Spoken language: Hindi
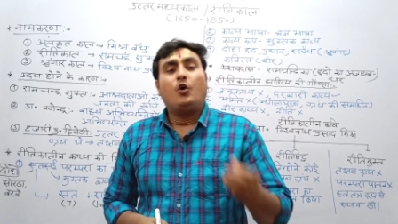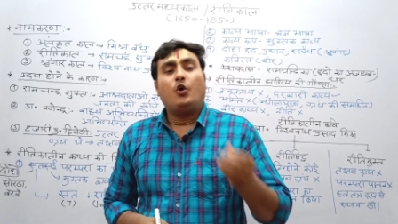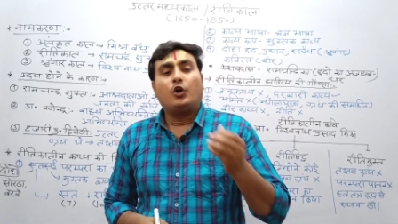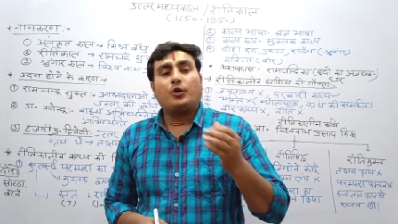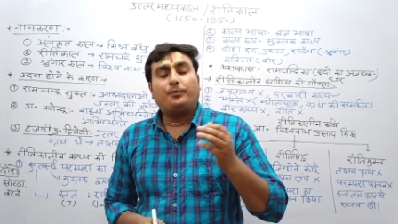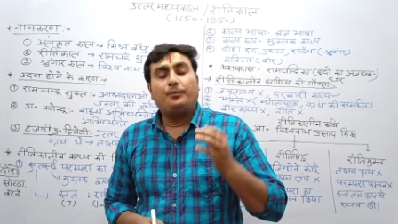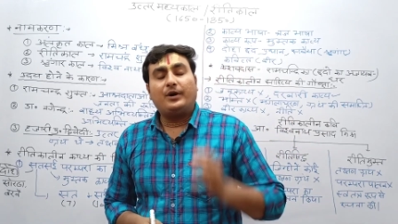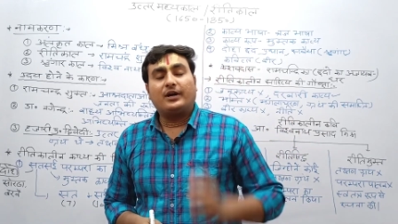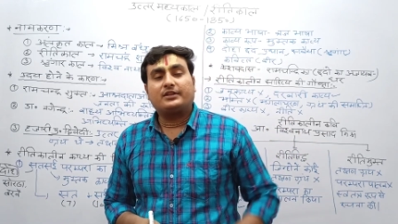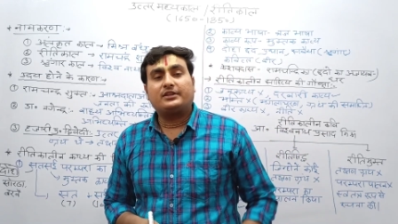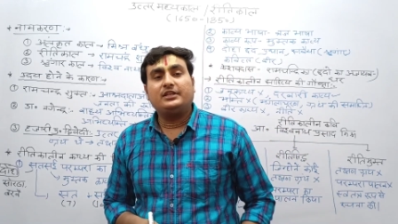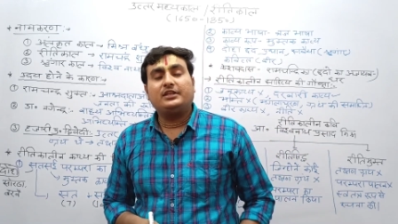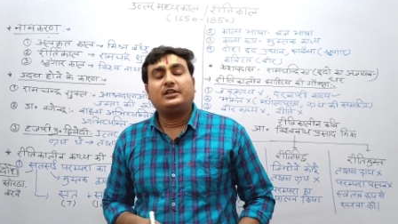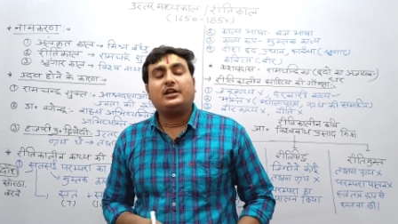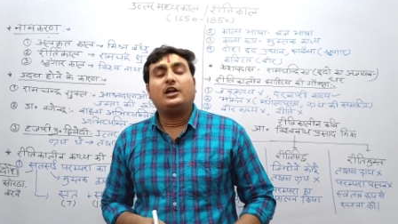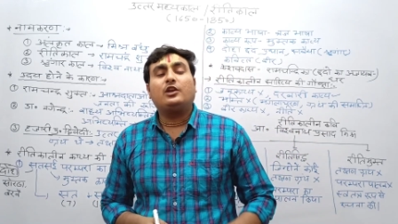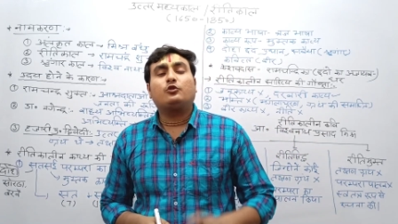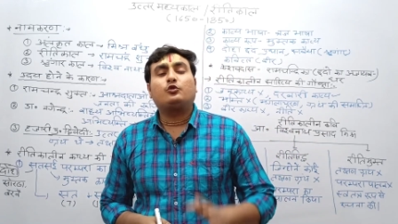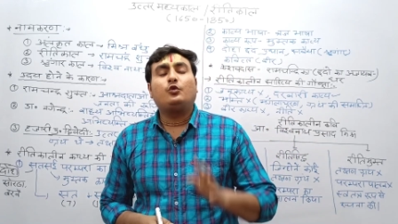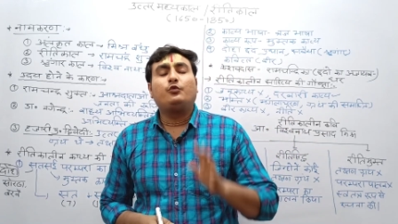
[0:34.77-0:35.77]
और भक्ति
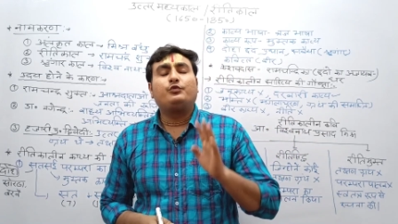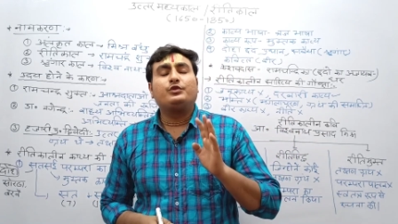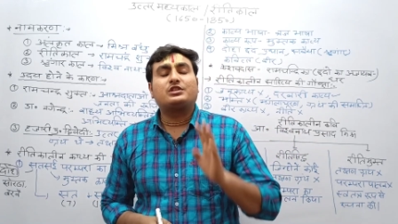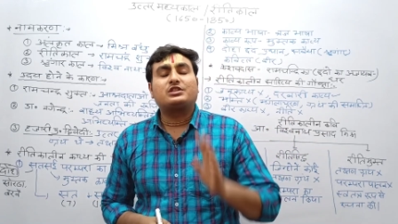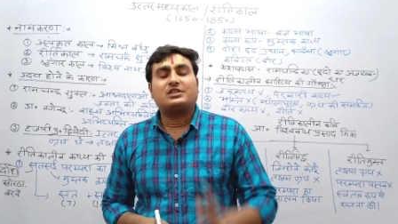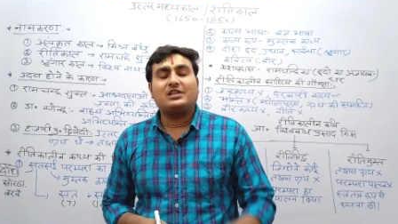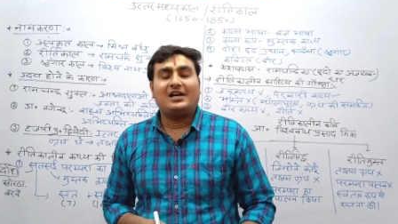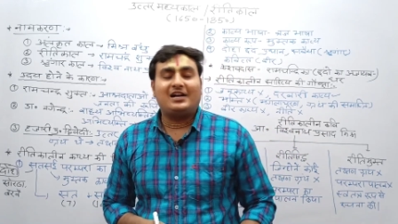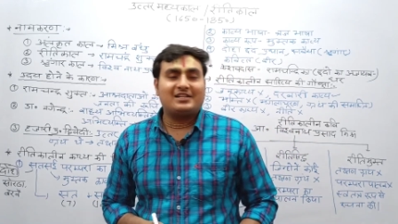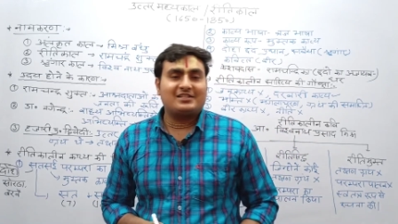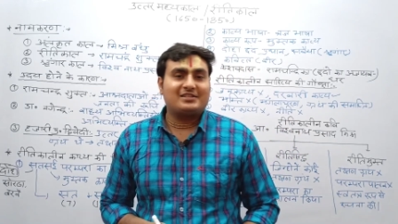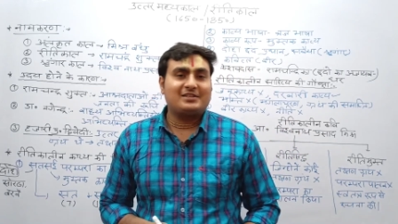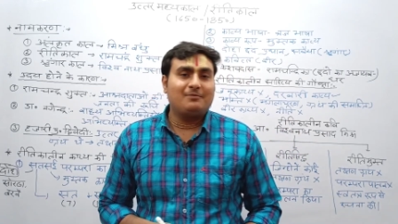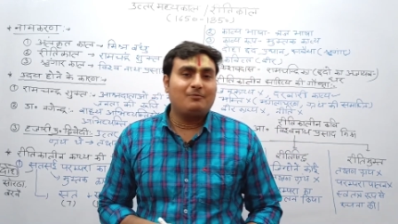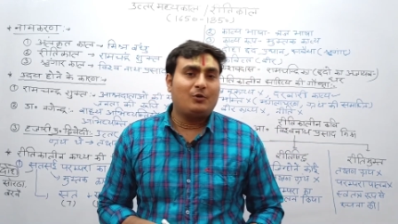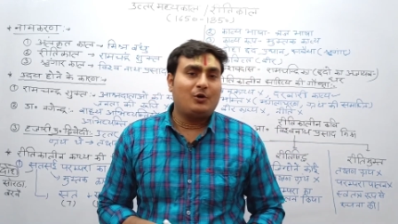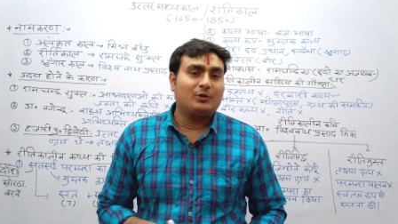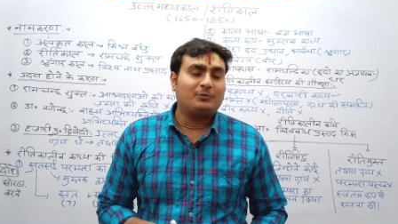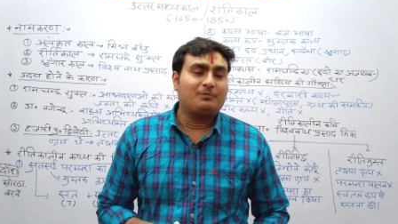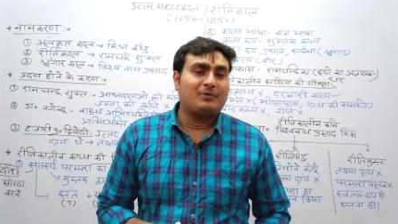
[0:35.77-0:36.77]
काल को विस्तार से
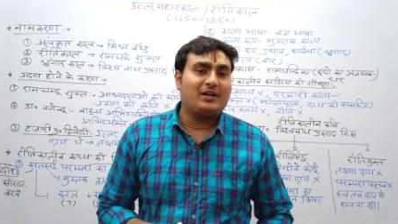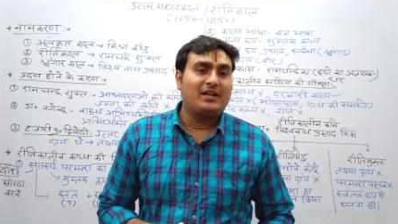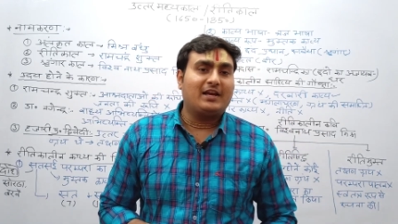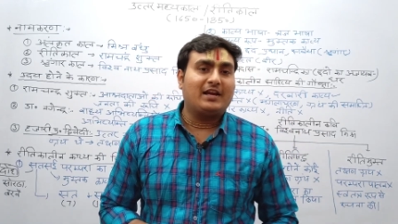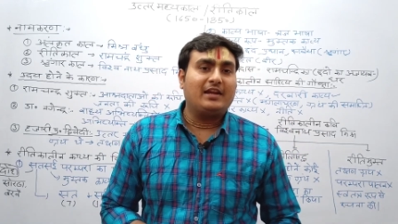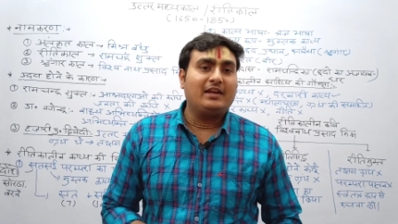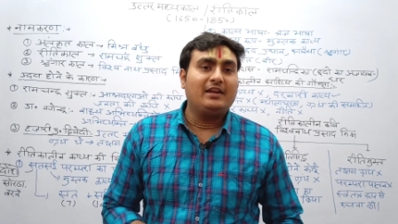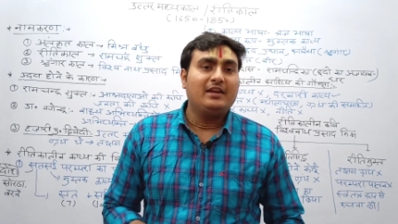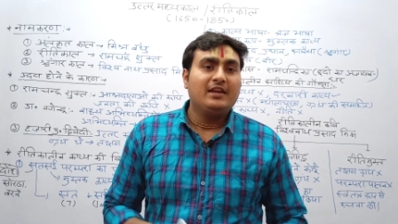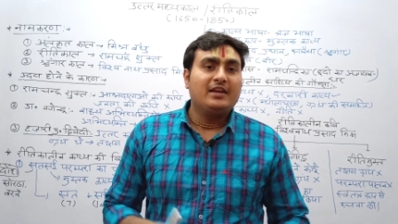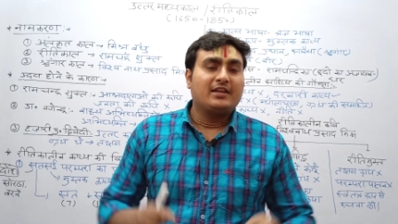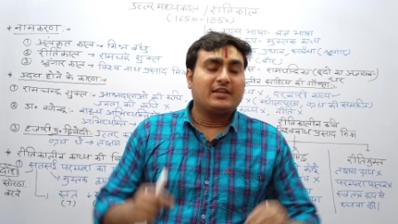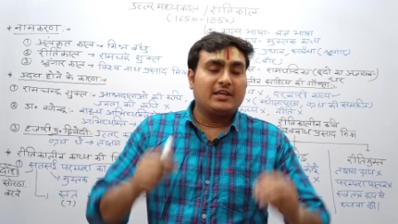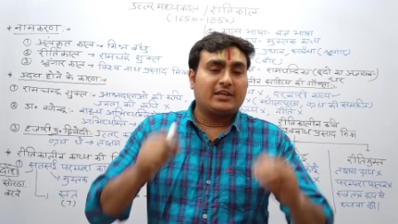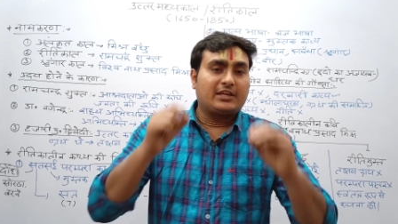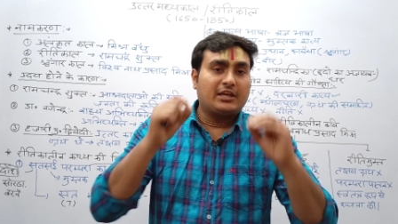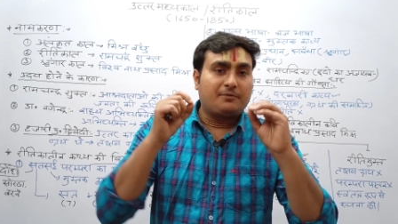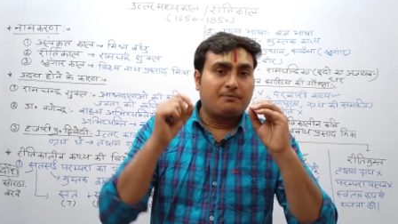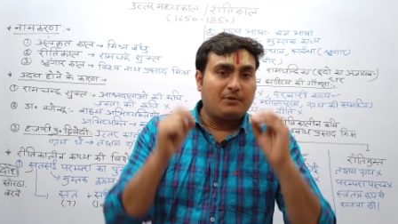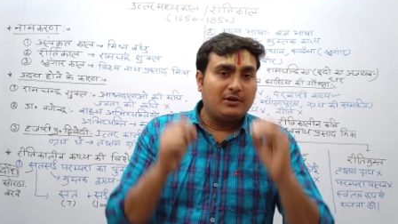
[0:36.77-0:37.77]
बहुत पढ़ा है
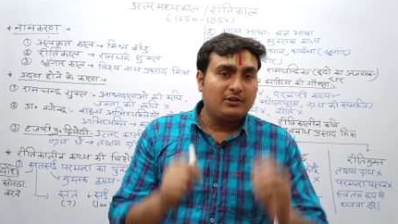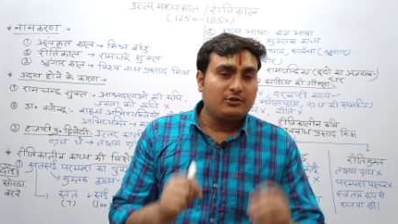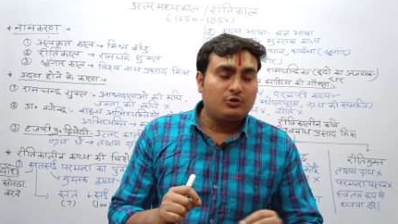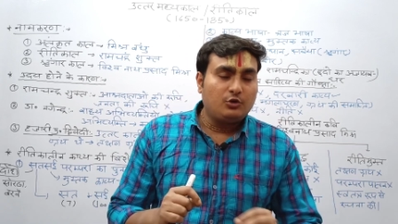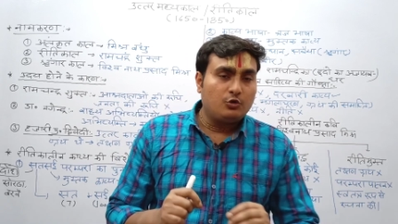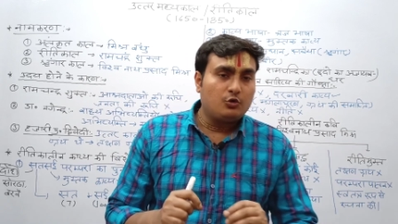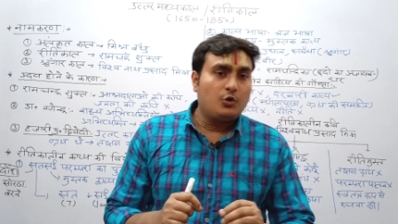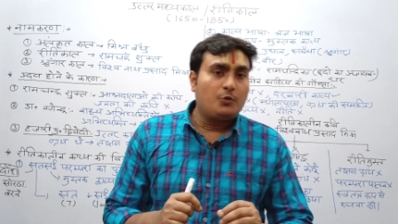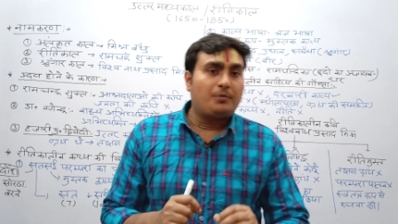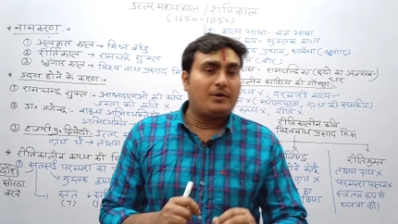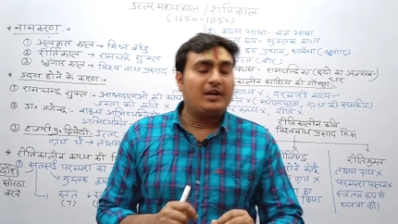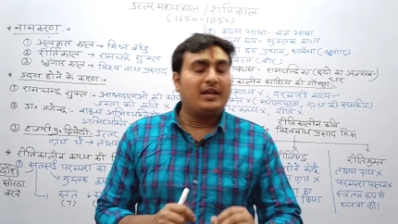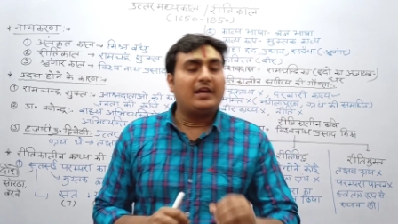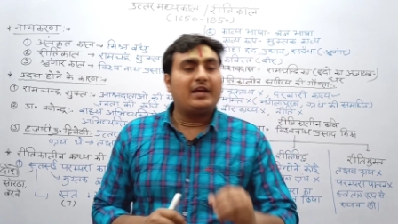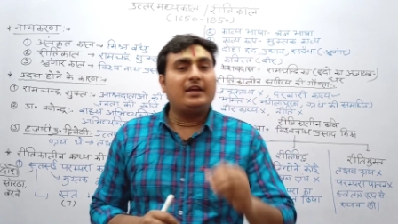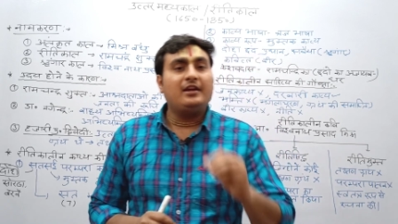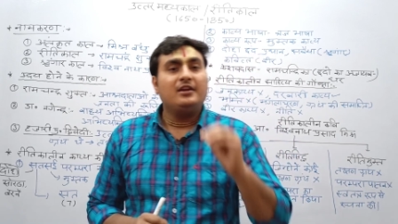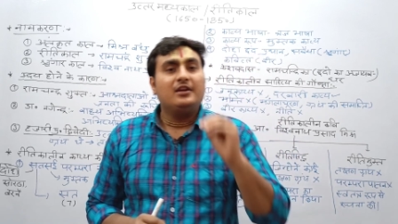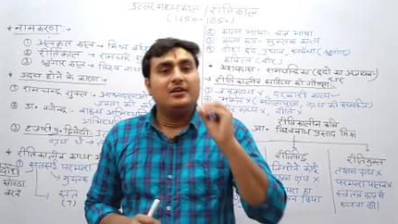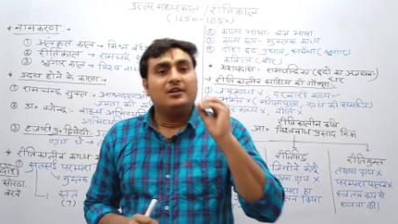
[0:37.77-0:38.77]
एक एक पंक्तियों को पढ़ा
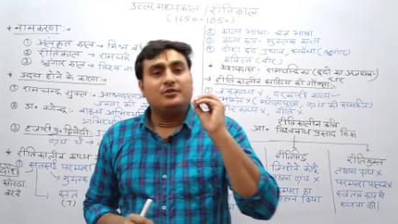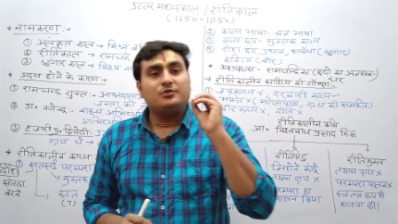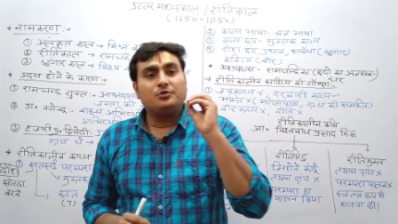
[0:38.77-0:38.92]
है